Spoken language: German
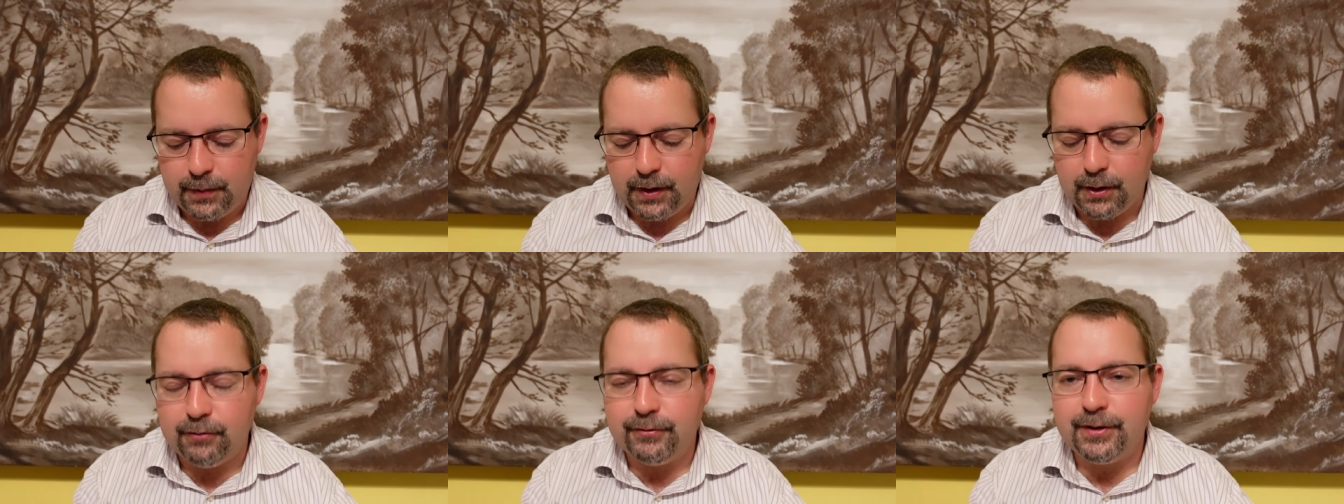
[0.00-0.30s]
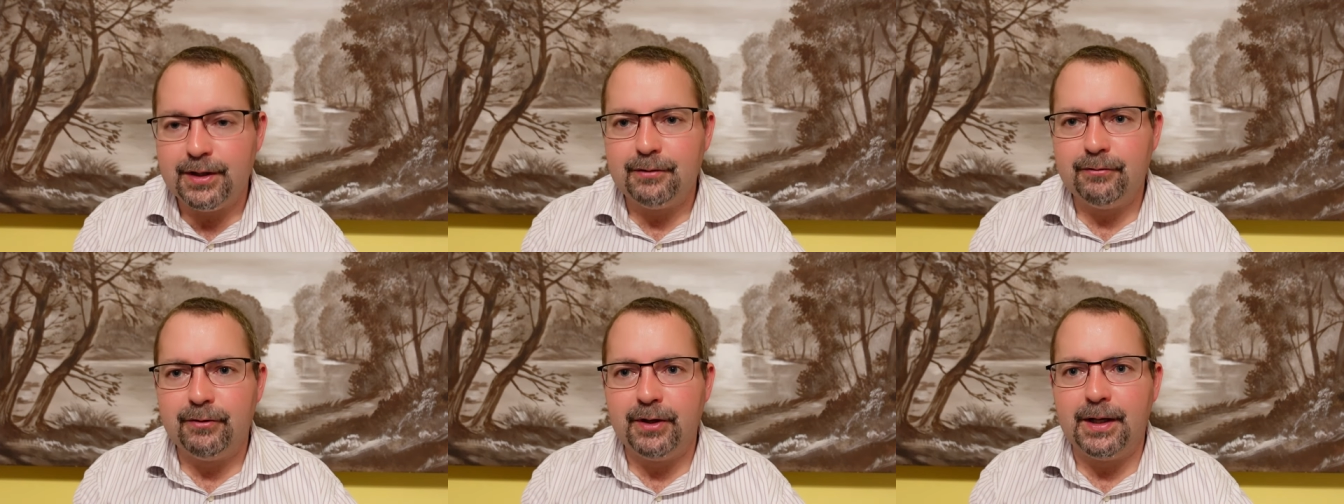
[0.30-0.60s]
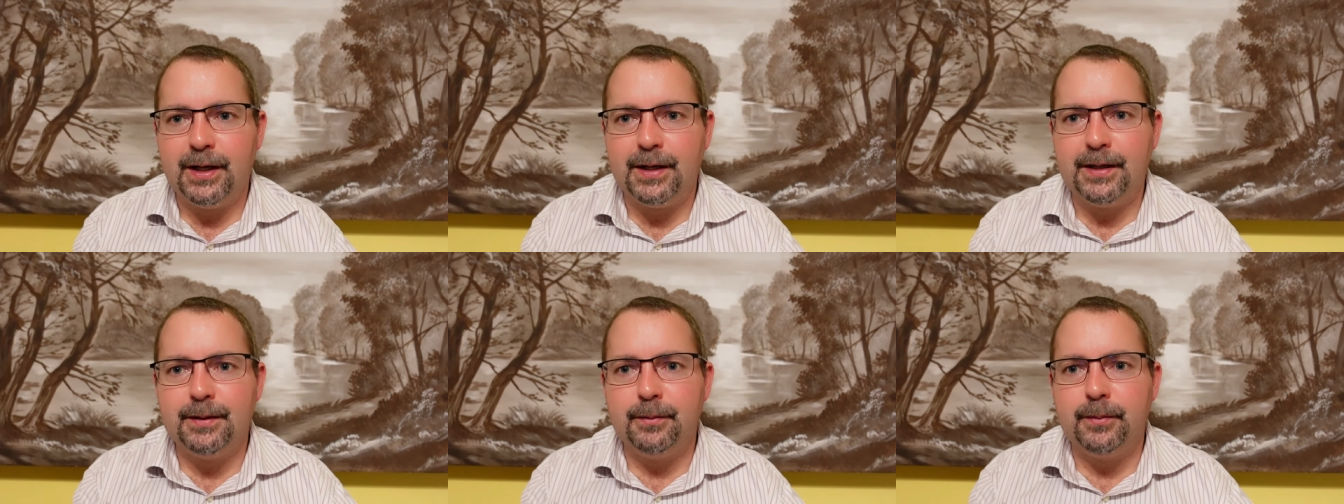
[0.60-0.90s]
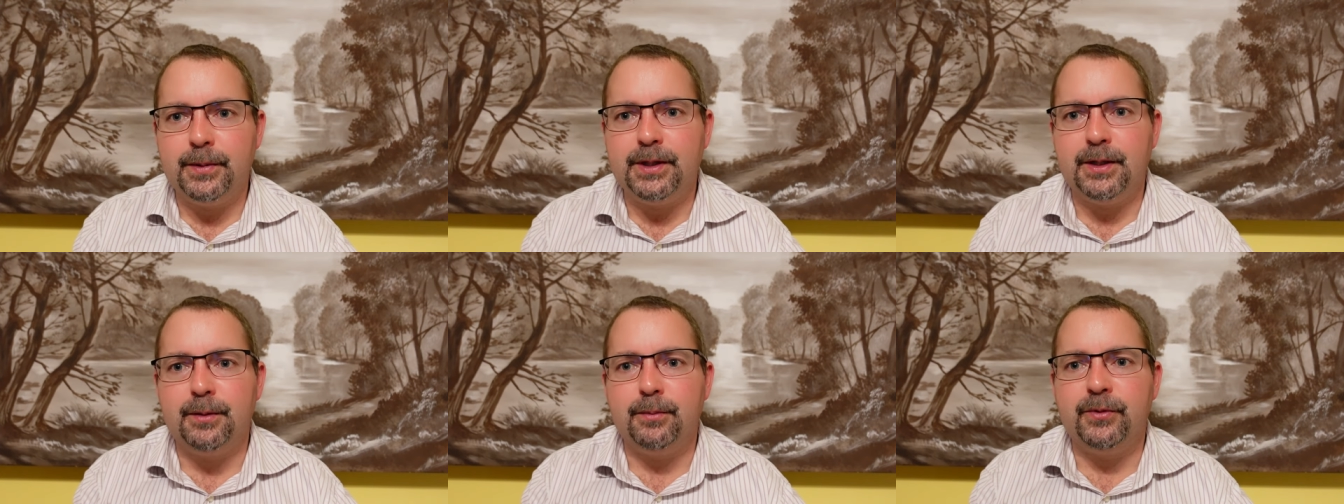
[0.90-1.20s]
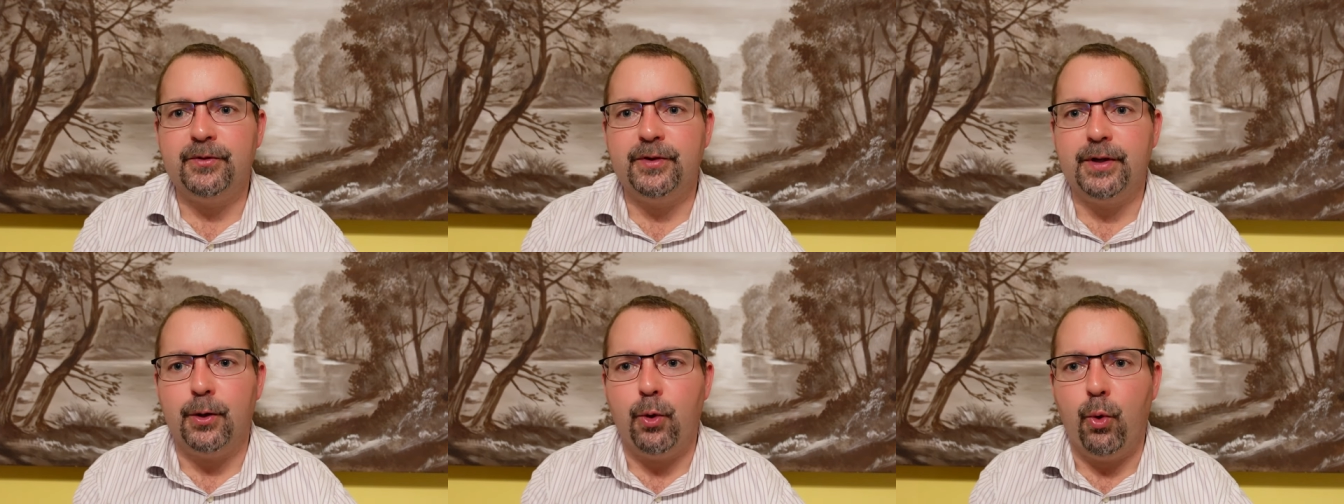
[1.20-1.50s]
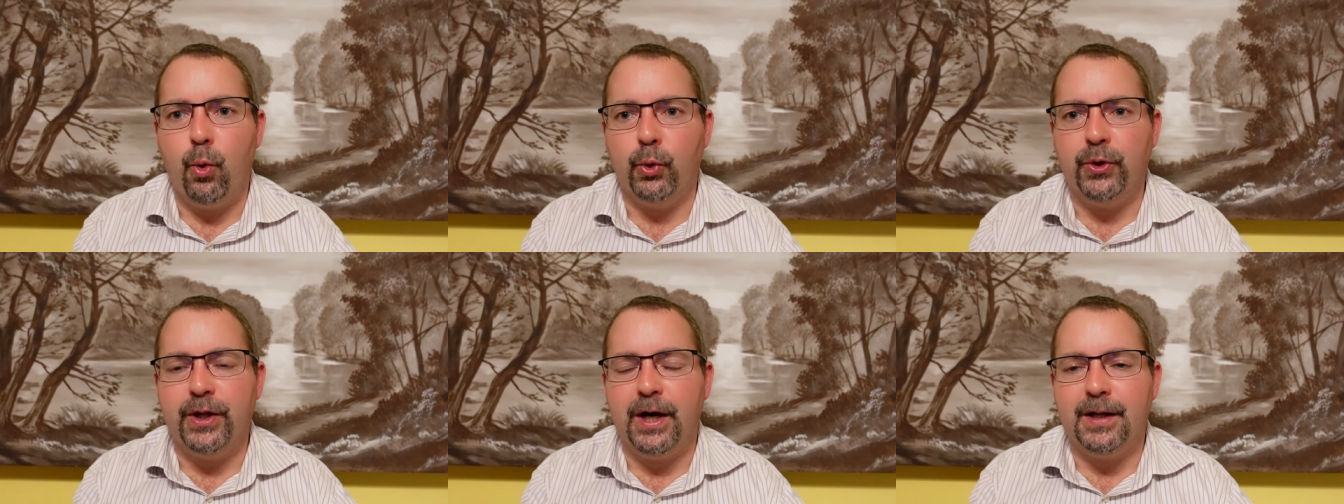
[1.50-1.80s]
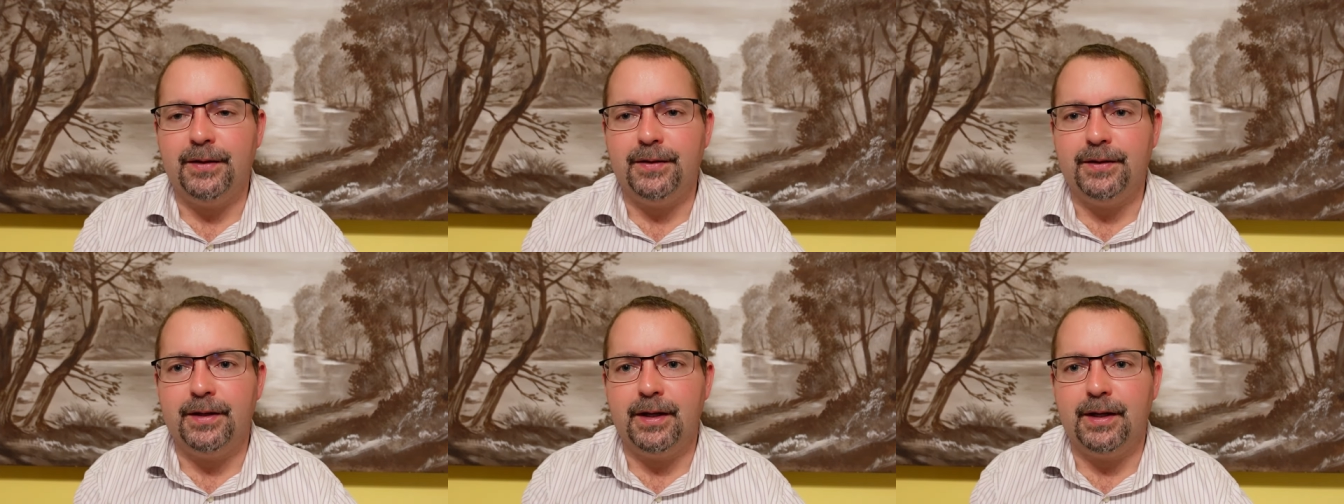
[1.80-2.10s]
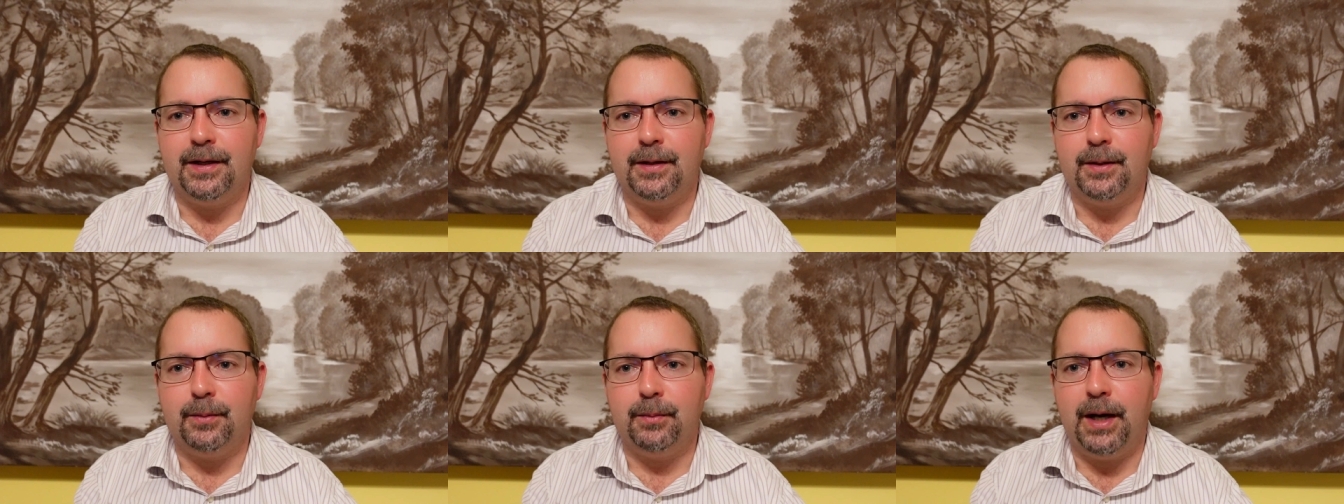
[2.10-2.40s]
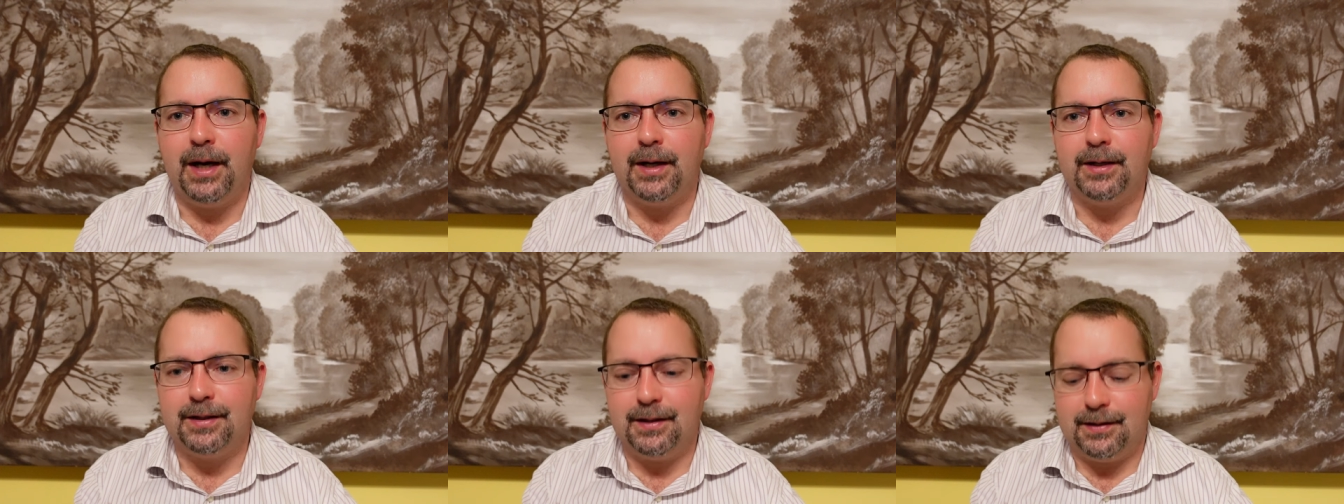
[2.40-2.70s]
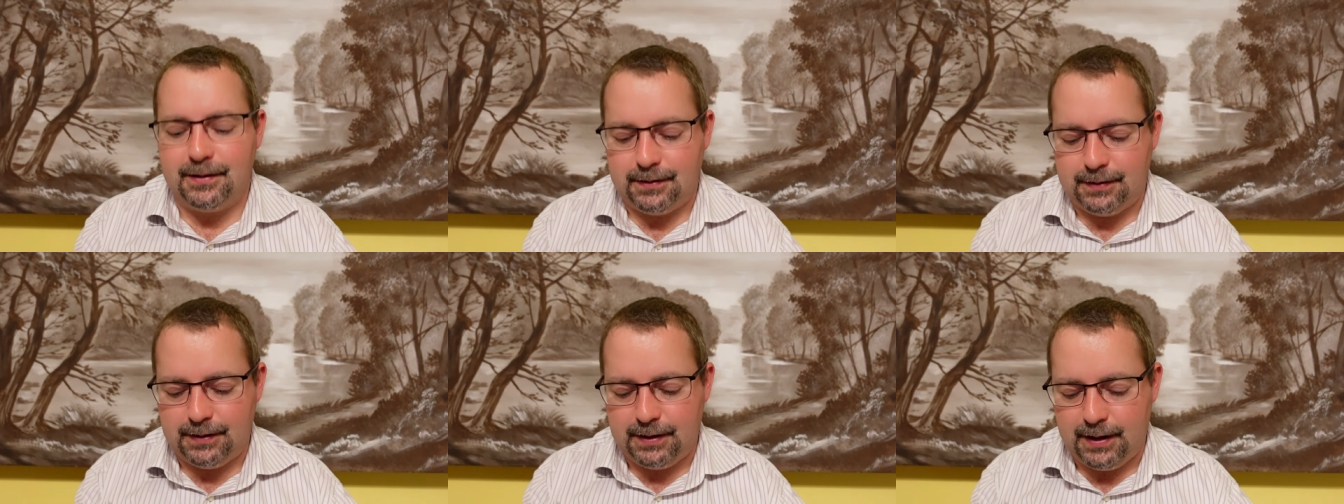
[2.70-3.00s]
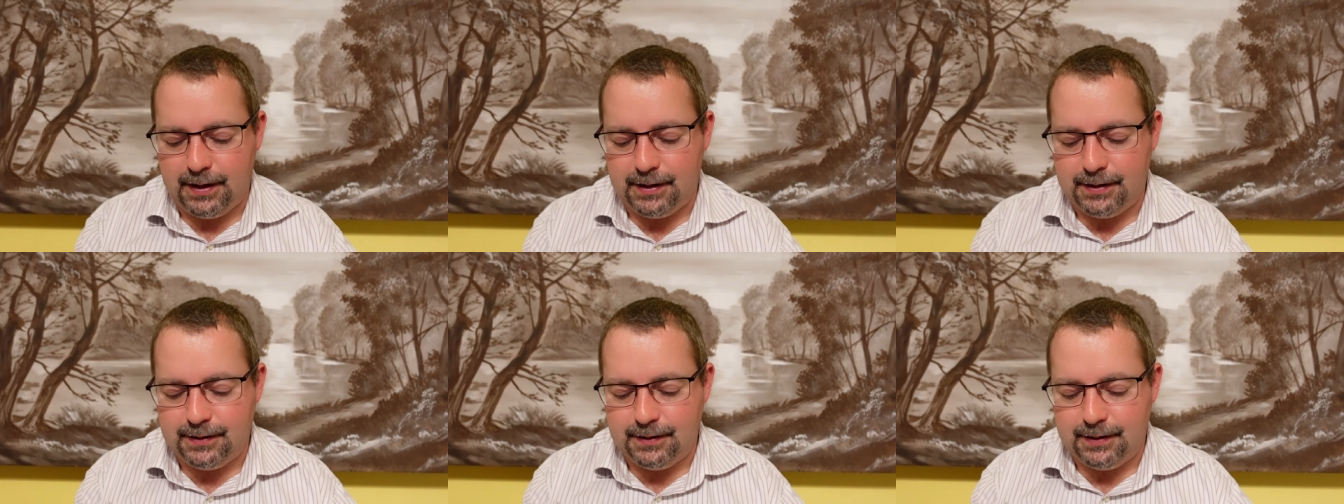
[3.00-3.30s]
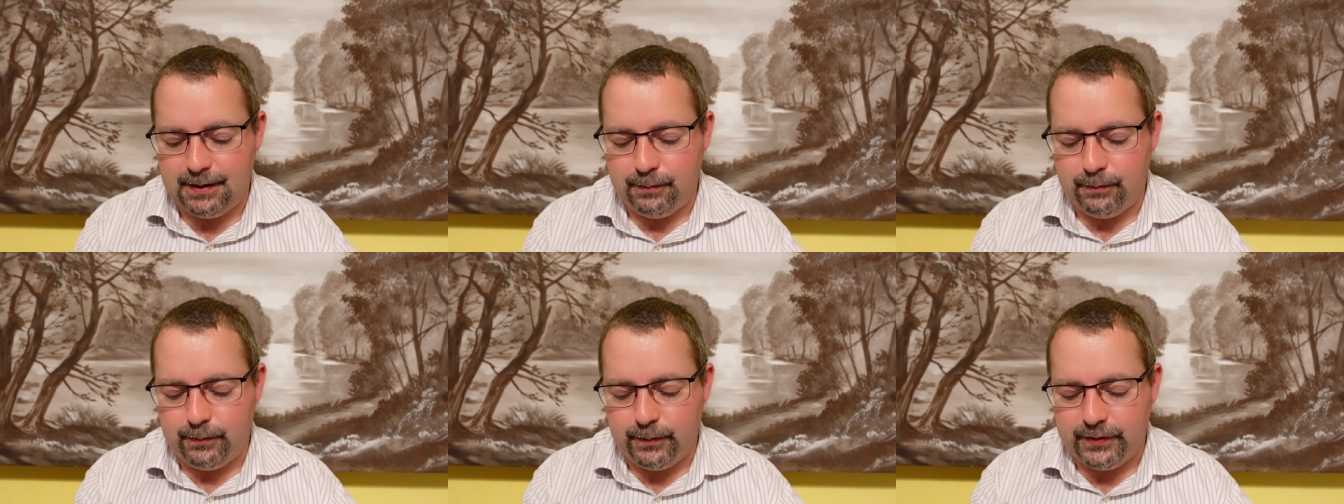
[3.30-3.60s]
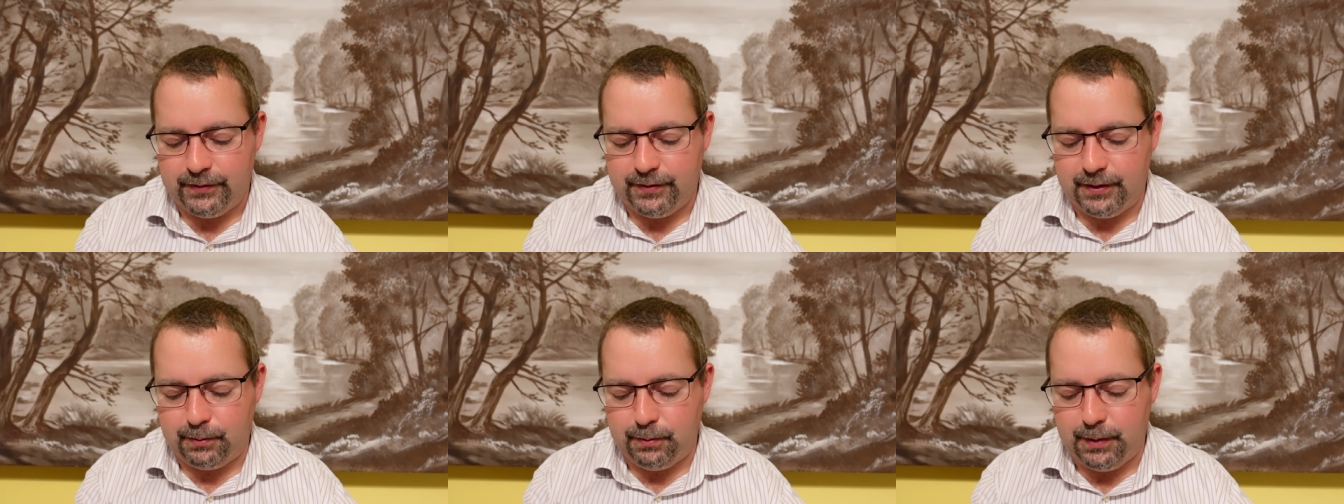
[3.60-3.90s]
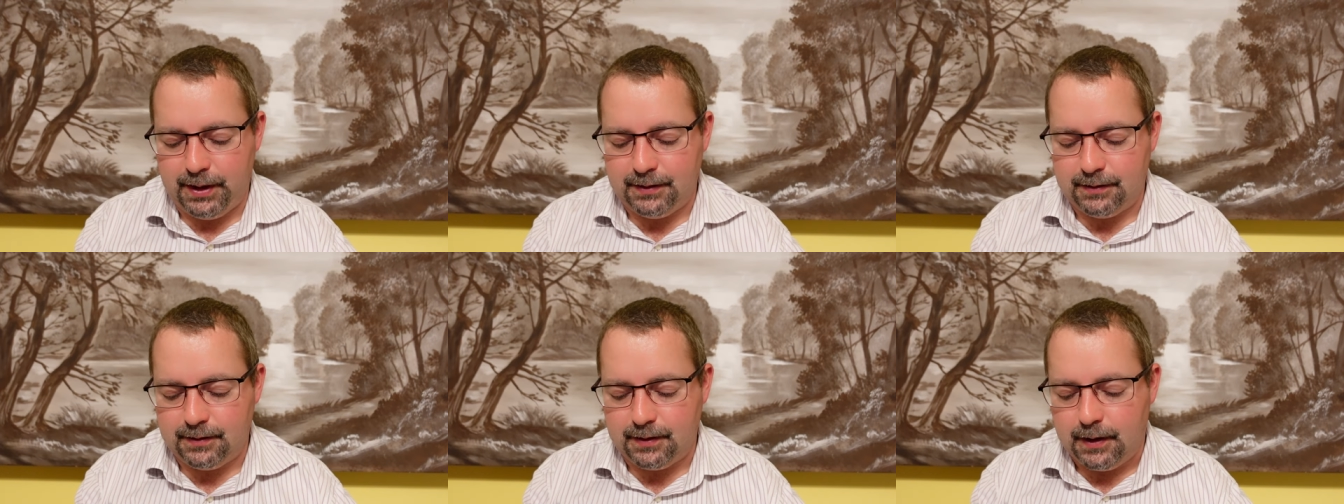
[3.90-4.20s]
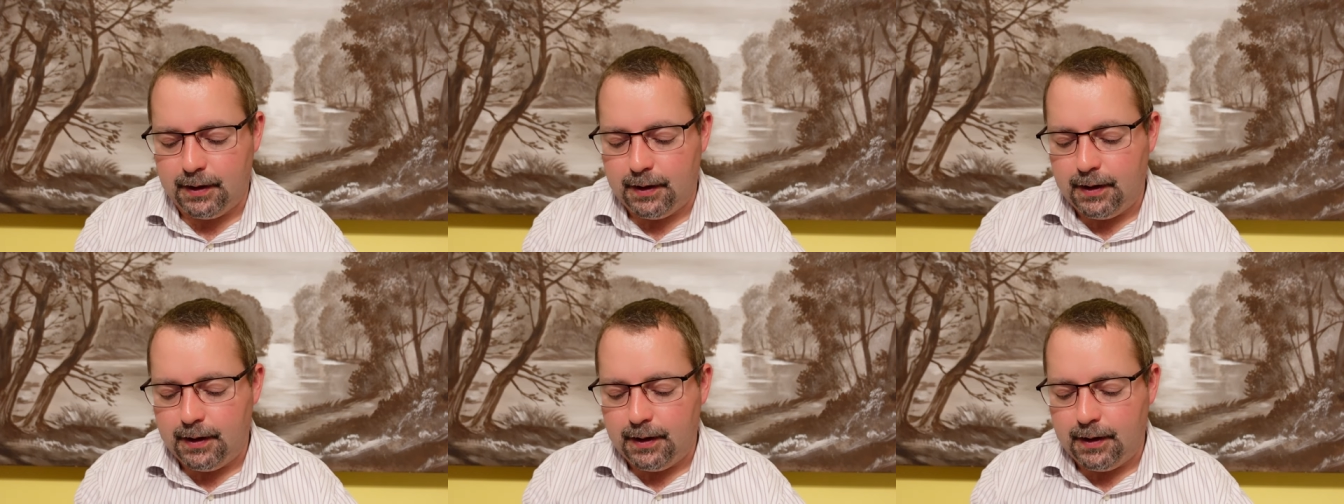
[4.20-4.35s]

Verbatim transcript: auf jeden Fall einer mit einem sehr hohen Anteil, Marktanteil in dem Segment.